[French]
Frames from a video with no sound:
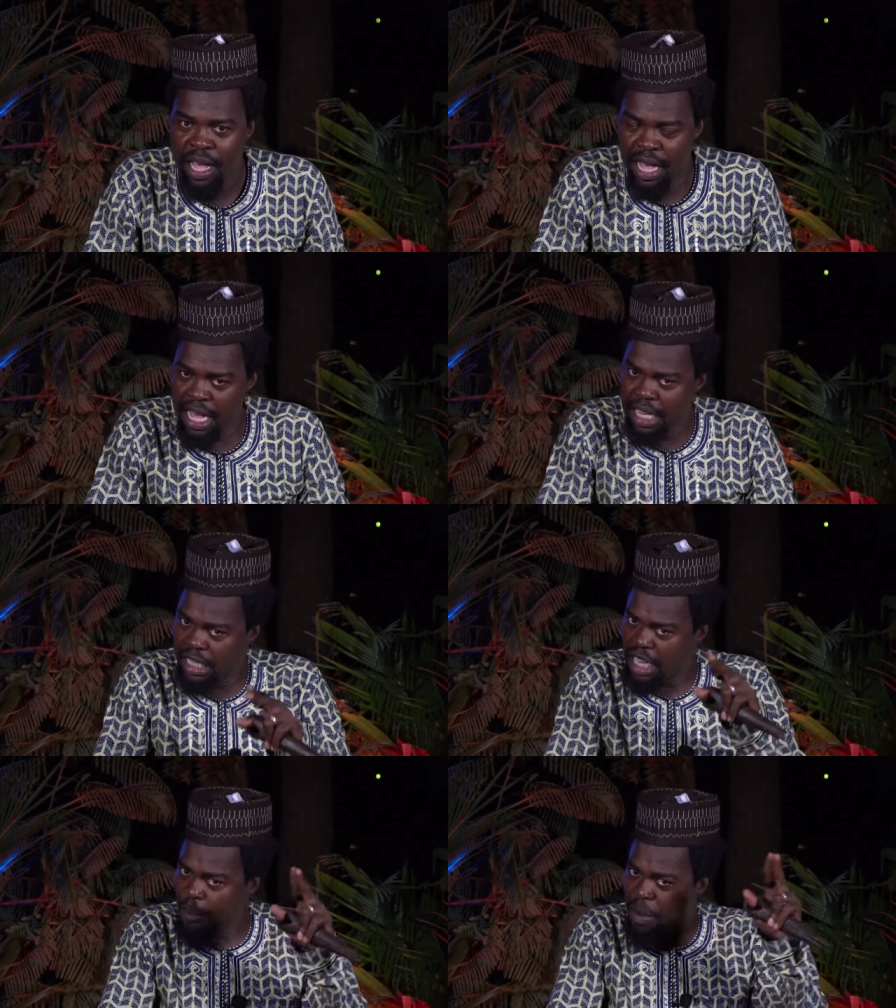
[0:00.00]
et
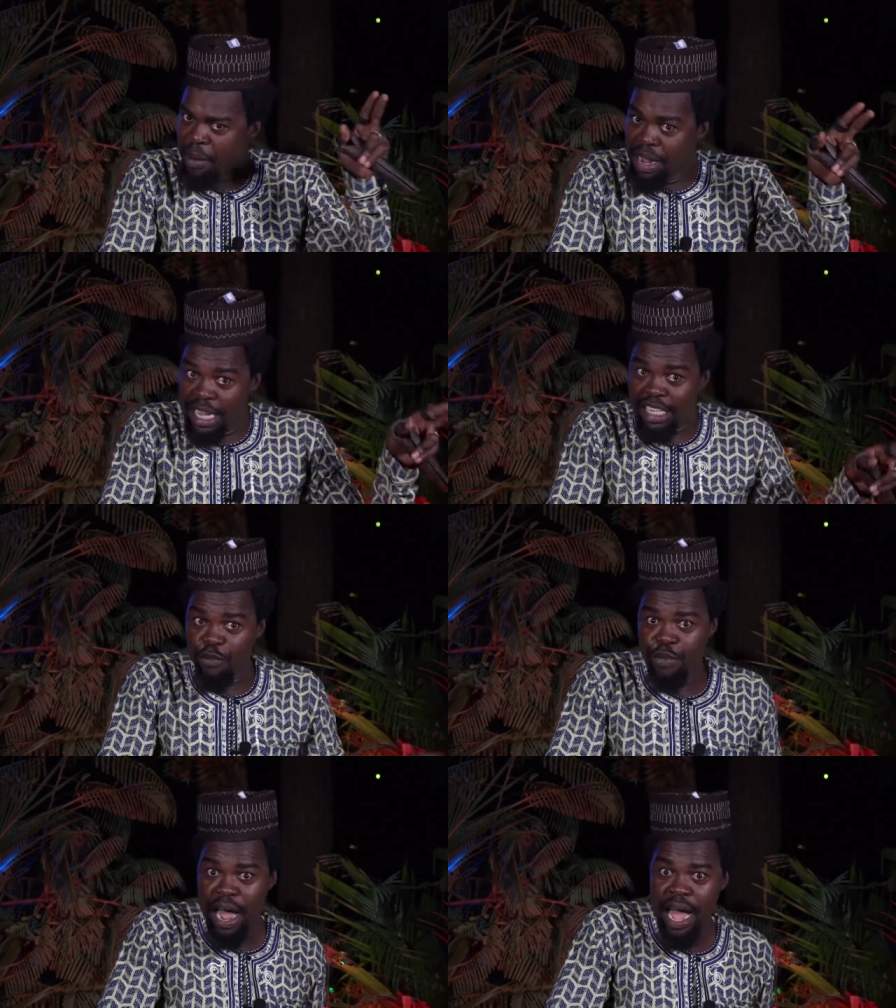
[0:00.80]
si parmi les
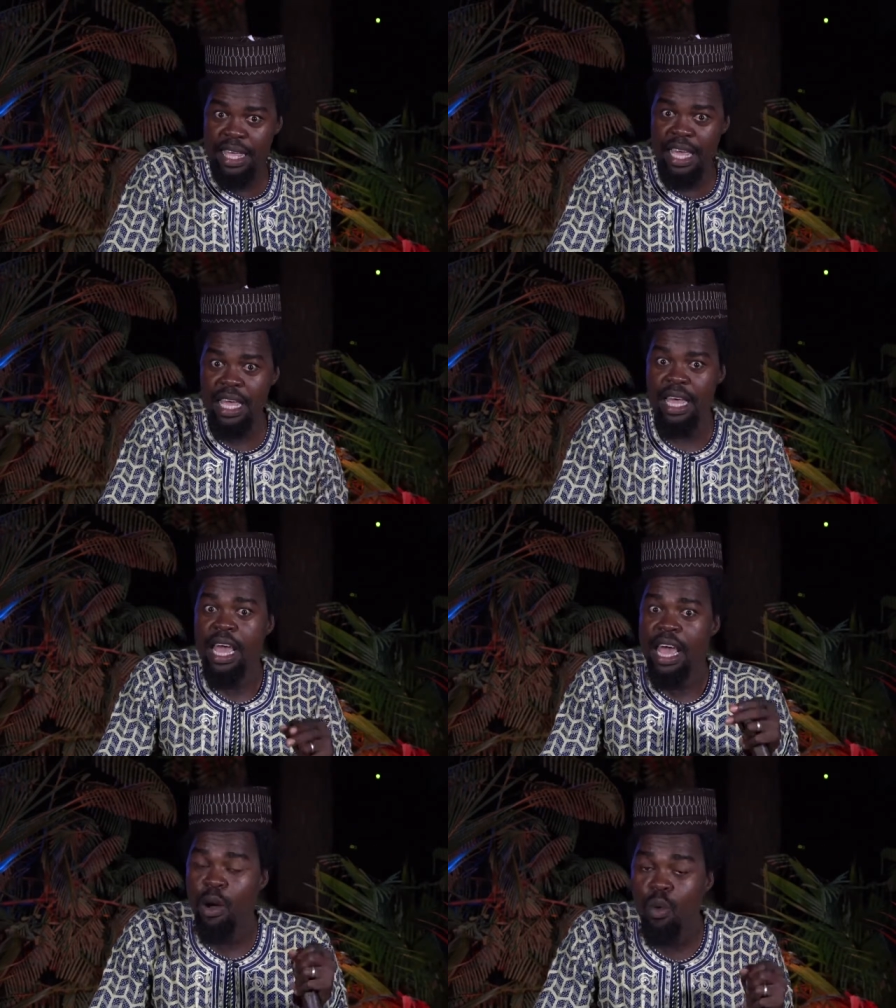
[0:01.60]
enfants qui
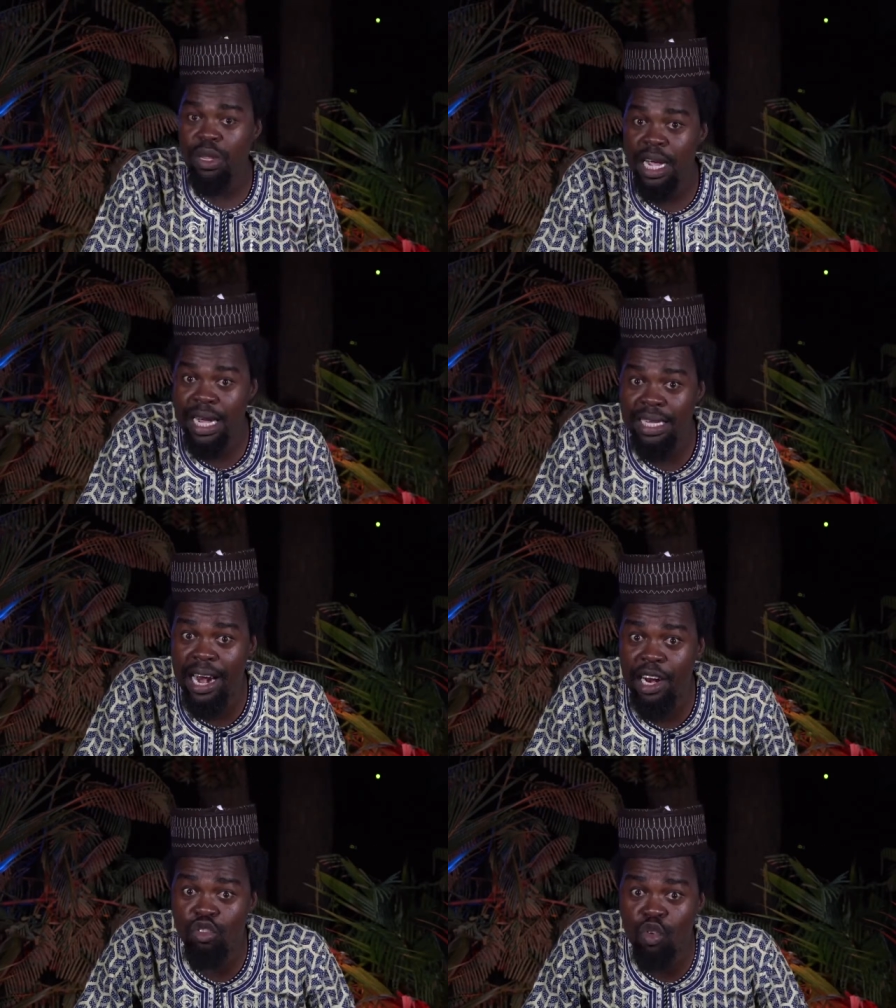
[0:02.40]
écoutaient
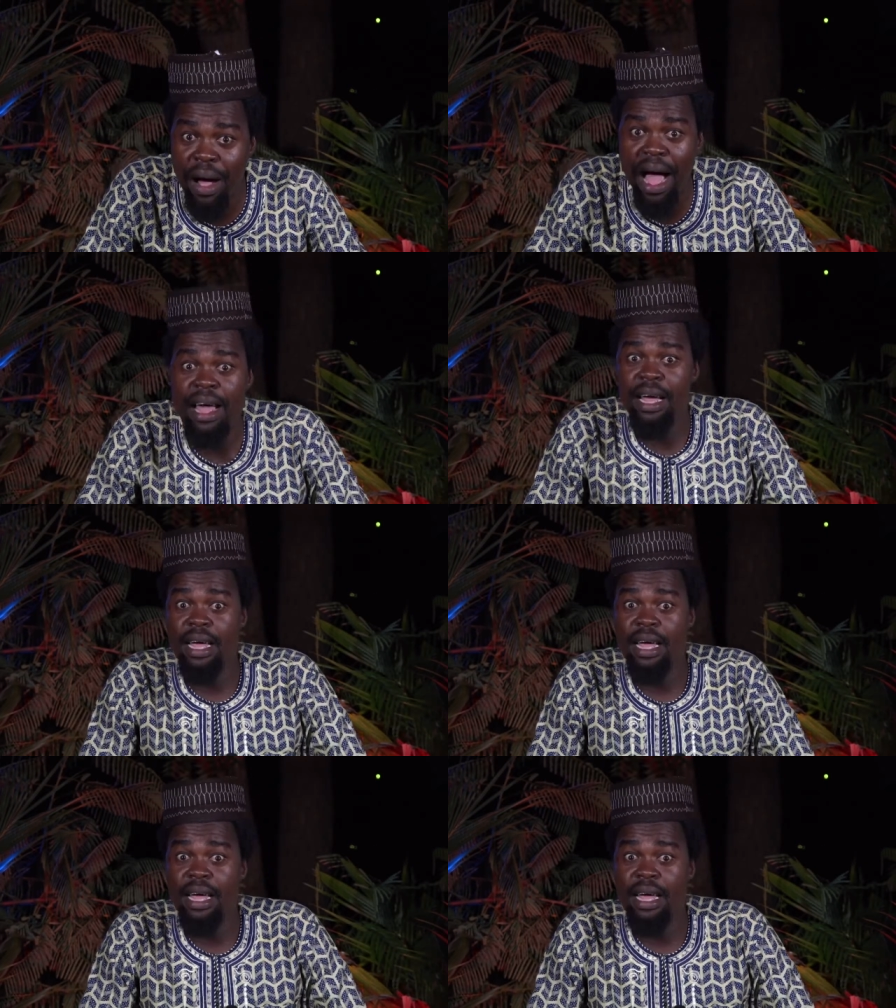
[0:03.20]
Nathalie Ntouba,